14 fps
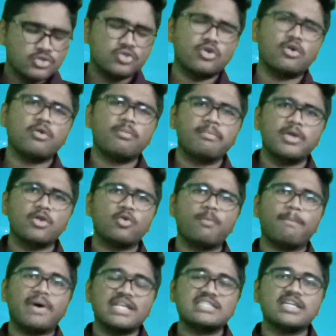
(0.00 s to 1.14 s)
సో మీకు
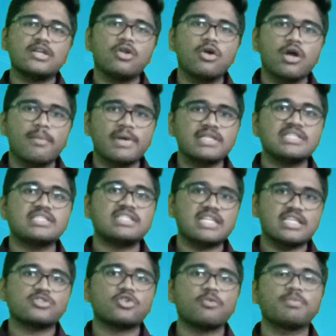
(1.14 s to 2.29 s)
బడ్జెట్లో ఒక మంచి
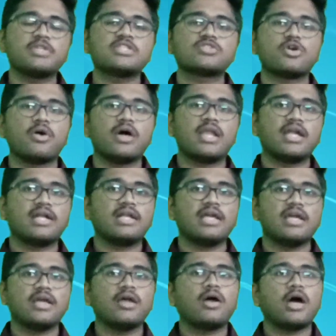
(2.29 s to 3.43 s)
స్టెథోస్కోప్
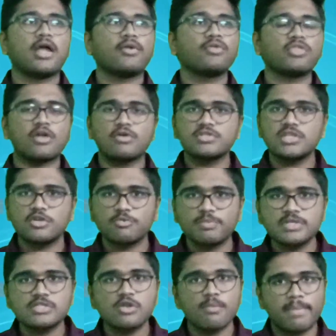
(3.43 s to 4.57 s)
తీసుకోవాలంటే అరౌండ్ థౌజండ్
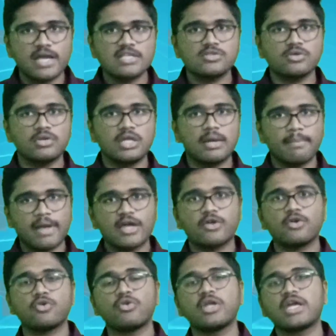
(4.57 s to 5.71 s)
రూపీస్లో బైసోనిక్
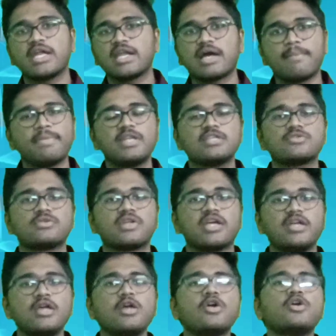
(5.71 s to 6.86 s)
మైక్రోటోనిక్ అని కంపెనీస్
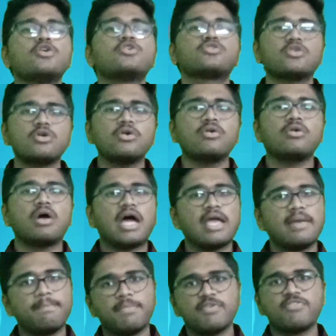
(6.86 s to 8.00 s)
ఉన్నాయి సో
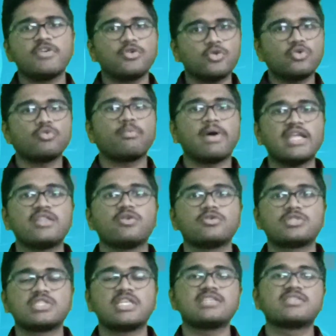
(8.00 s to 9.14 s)
ఐ ప్రిఫర్ యూ టు బై
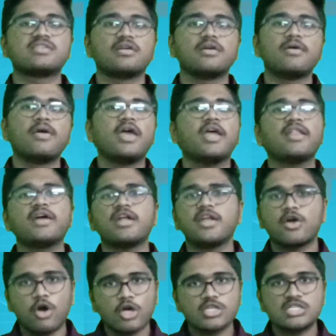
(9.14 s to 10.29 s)
దోస్ థింగ్స్ ఎందుకంటే
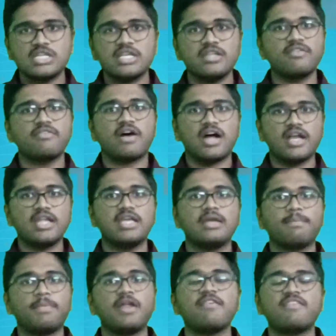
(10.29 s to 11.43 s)
కాస్ట్లీ ఇది వాడి
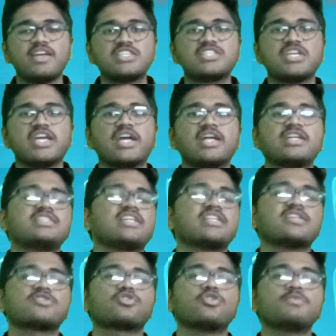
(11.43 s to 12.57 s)
ఇప్పుడే వేస్ట్ చేయకండి
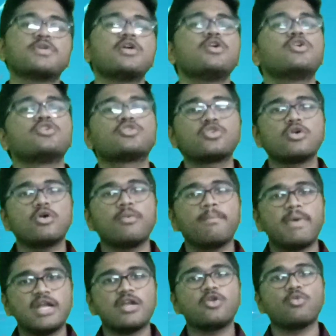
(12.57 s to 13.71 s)
స్టెథోస్కోప్స్ సో
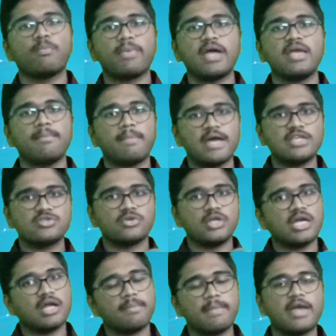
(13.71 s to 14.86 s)
బెటర్ టు బై
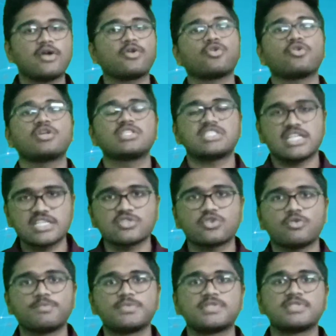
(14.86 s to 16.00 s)
బైసోనిక్ అండ్ మైక్రోటోనిక్
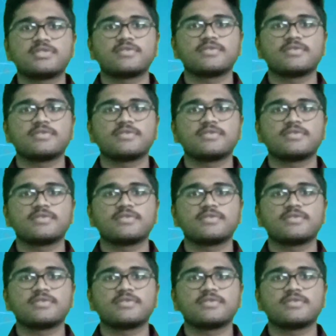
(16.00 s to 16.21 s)
స్టెథోస్కోప్స్